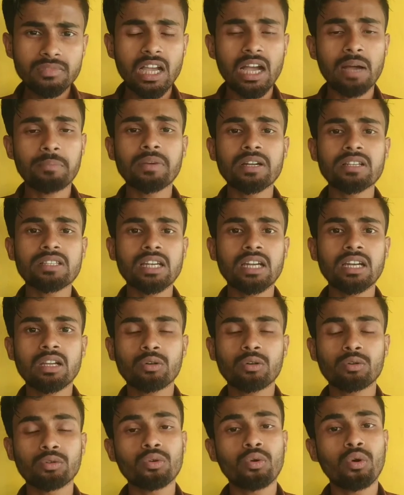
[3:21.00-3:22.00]
আপনার চ্যানেলে
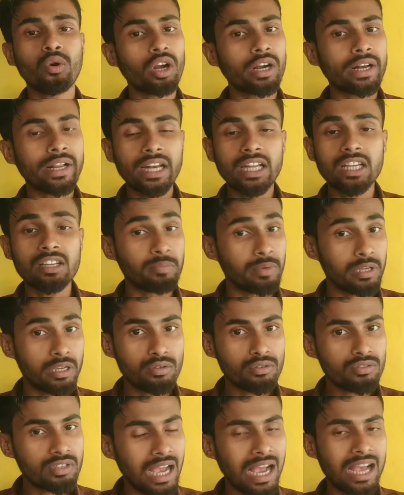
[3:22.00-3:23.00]
কোনো অর্গানিক
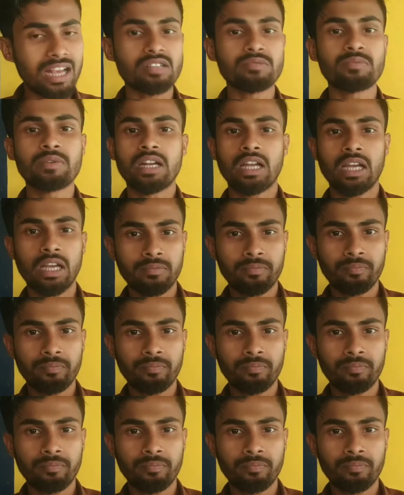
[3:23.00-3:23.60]
ভিউজ আসবে না